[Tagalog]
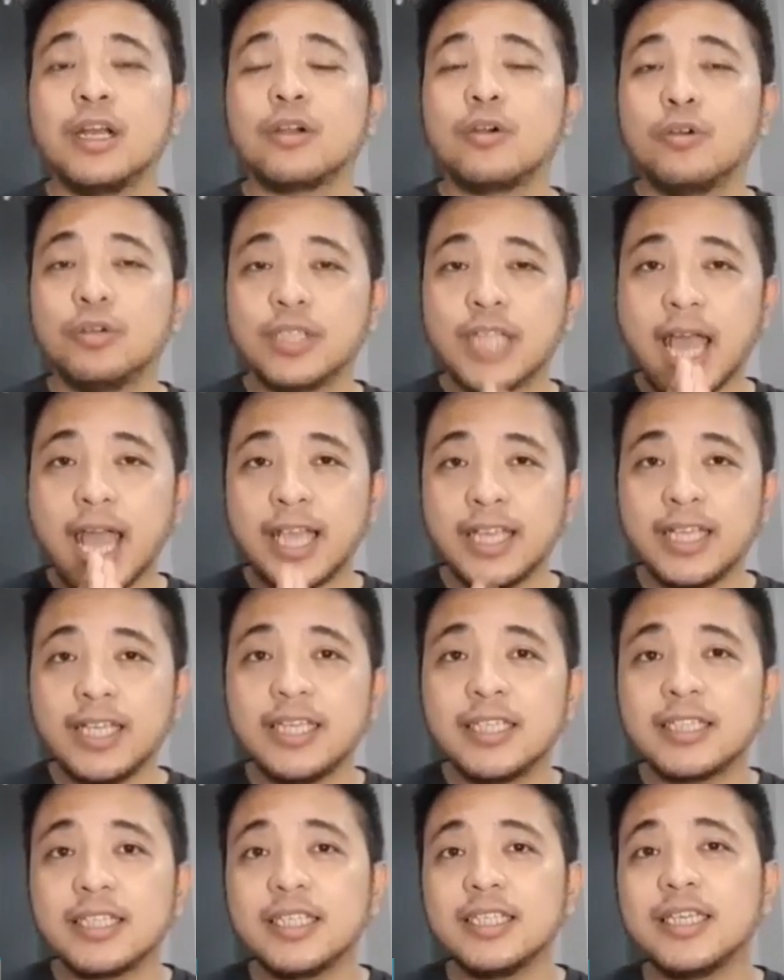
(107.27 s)
Kung
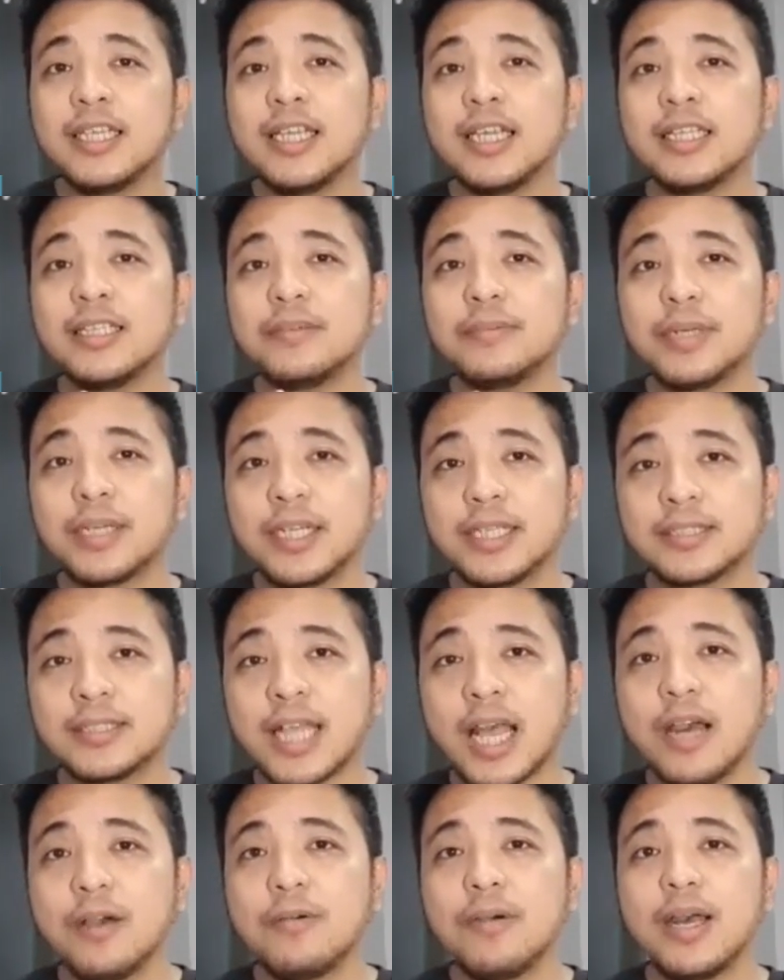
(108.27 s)
naiintindihan ng
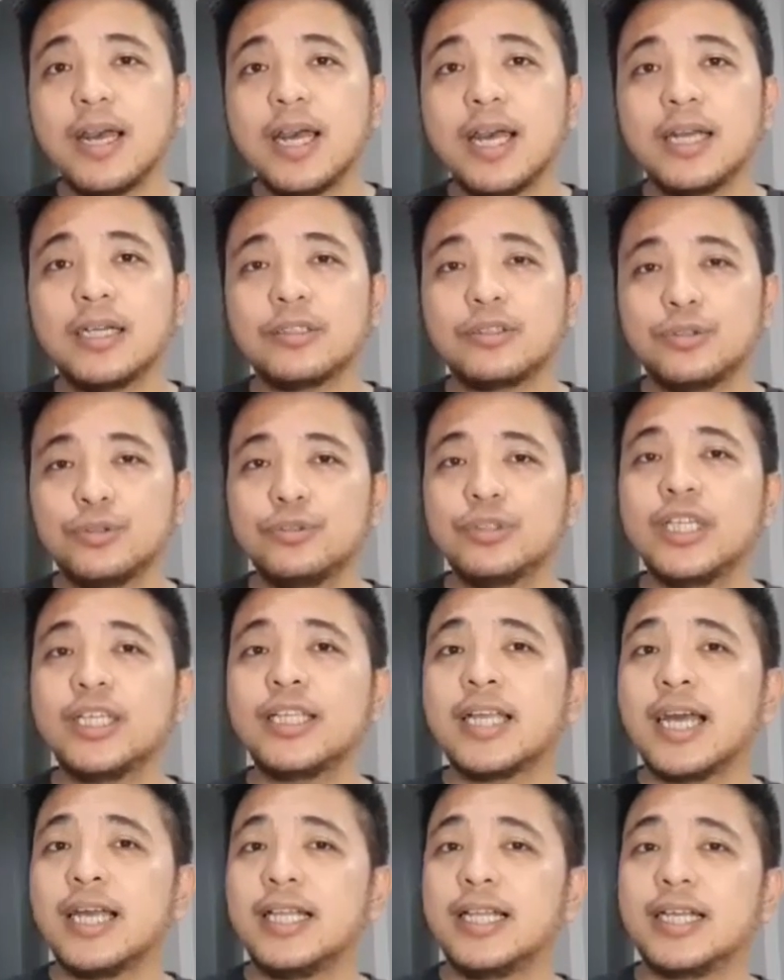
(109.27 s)
mag-asawa ang tunay
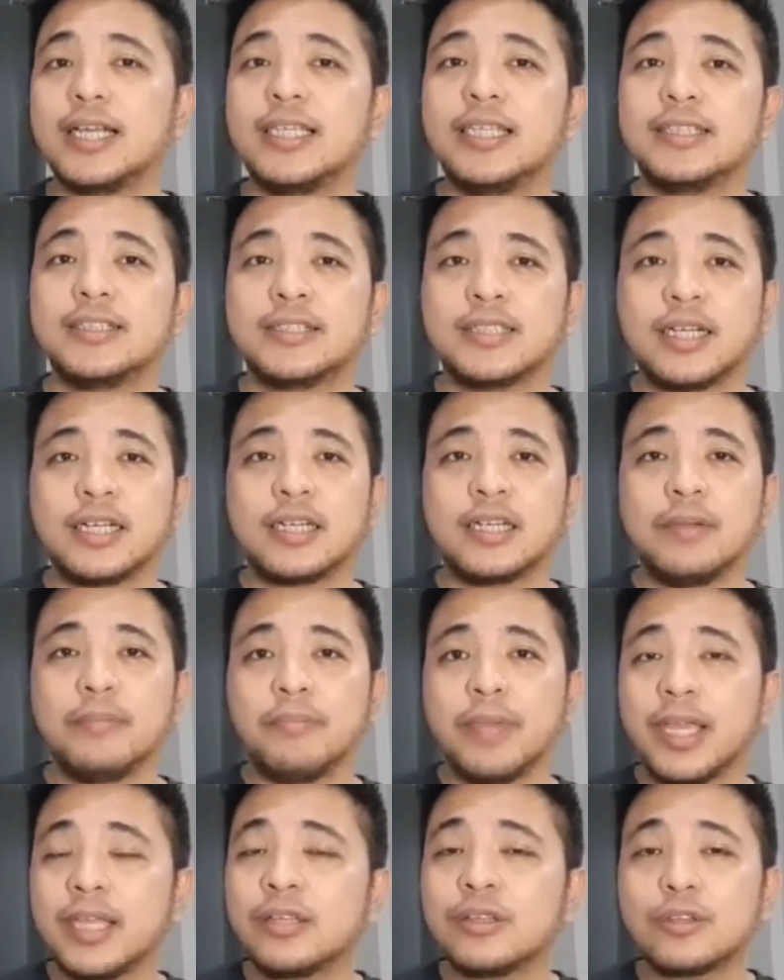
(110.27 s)
na halaga ng
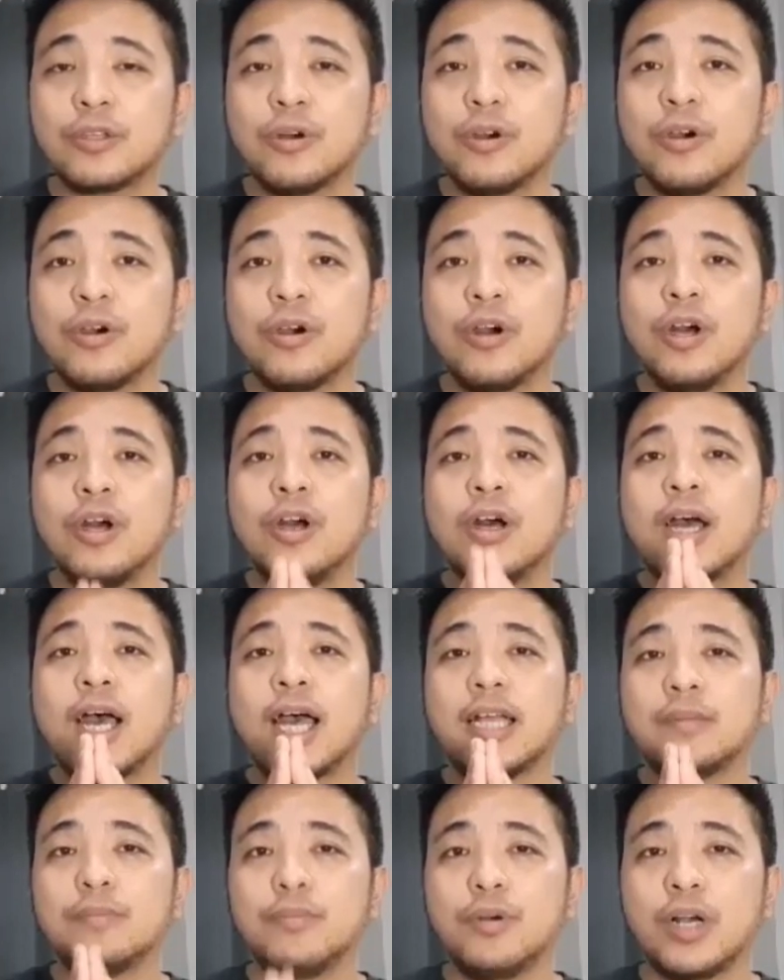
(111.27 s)
sakramento
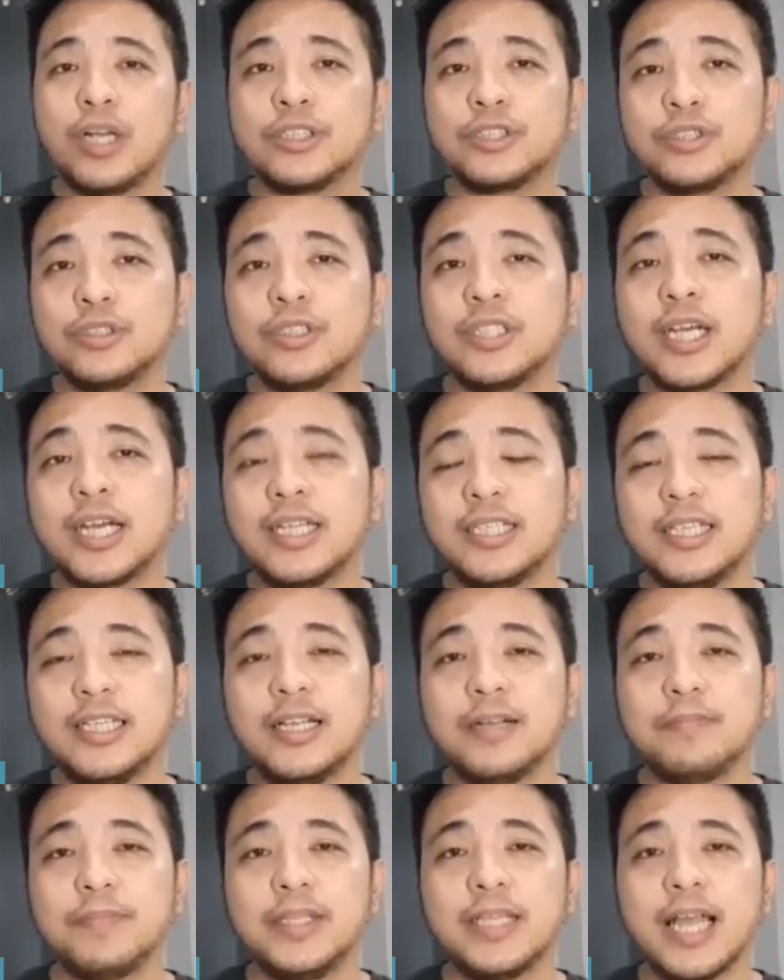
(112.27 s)
at bokasyon na
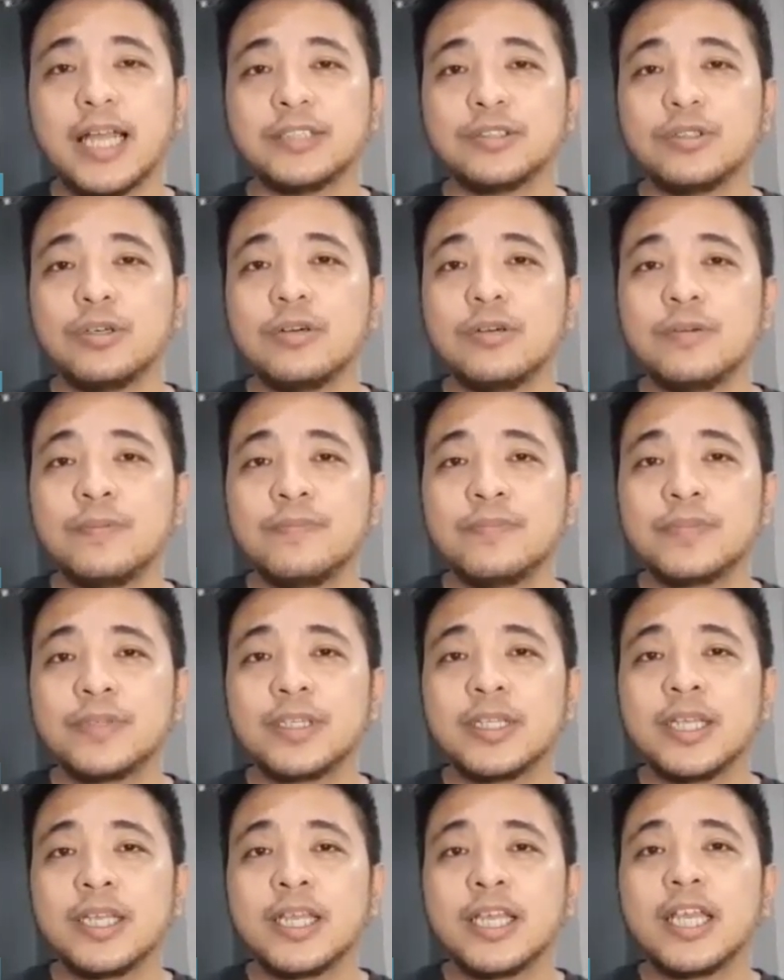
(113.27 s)
kanilang pinasok,
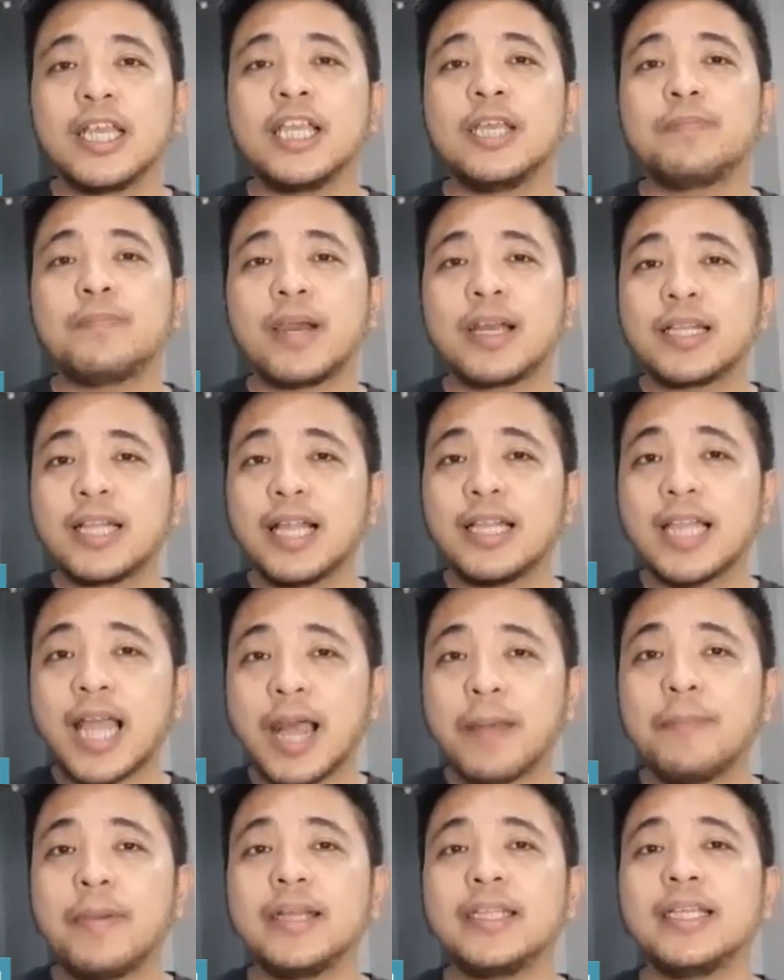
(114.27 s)

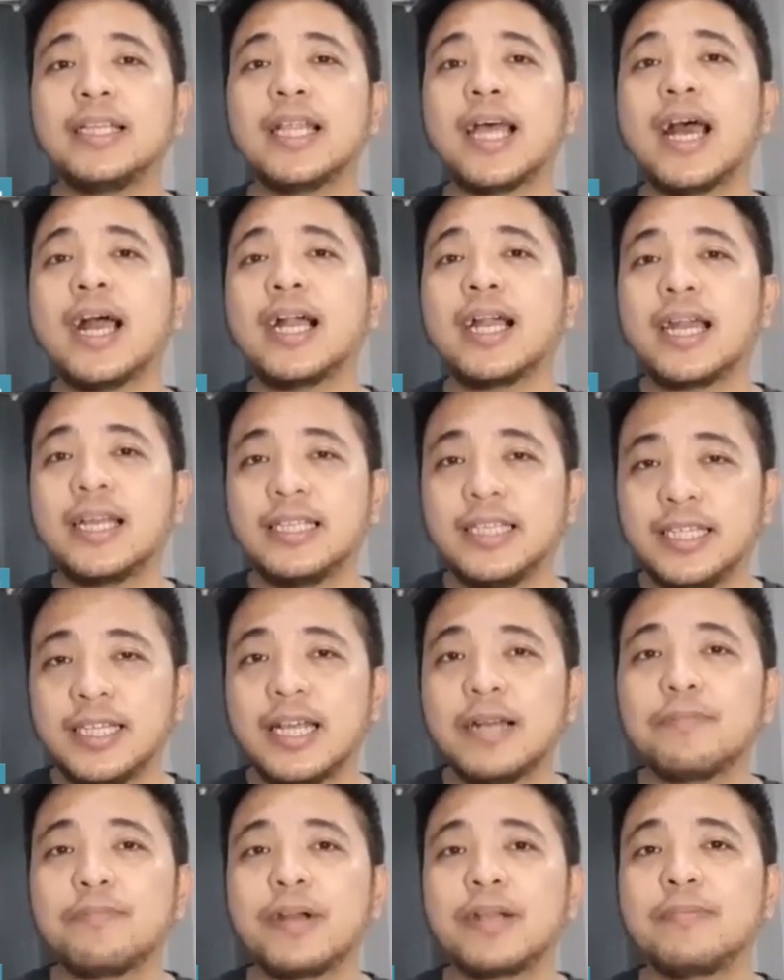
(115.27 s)
ipaglalaban nila ang
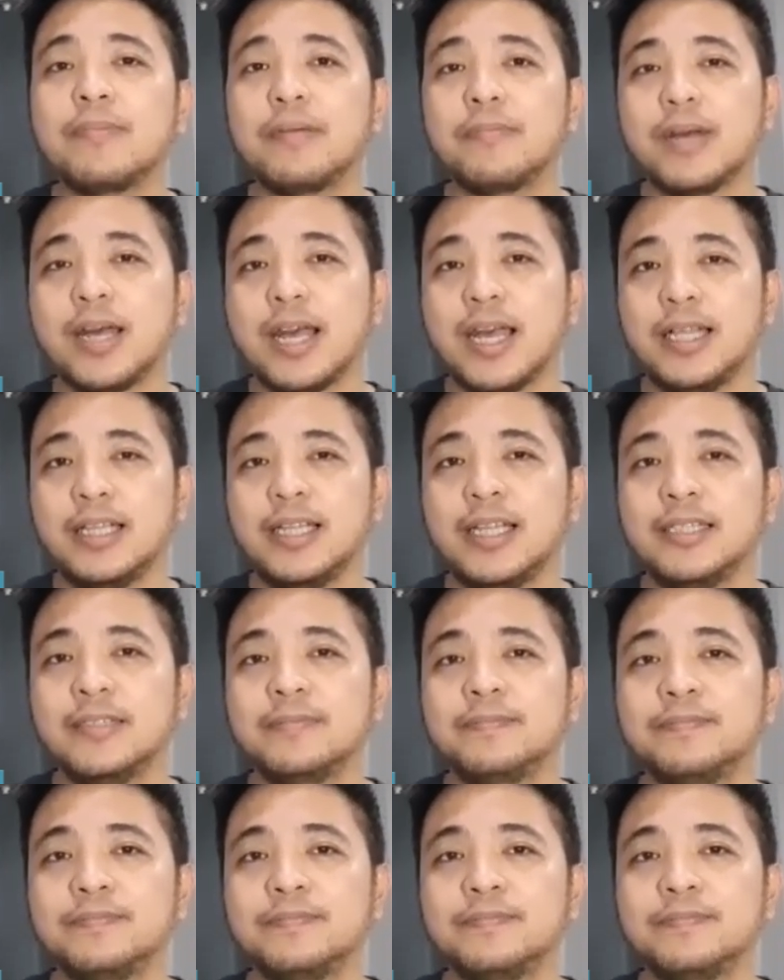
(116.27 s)
kanilang pagmamahalan.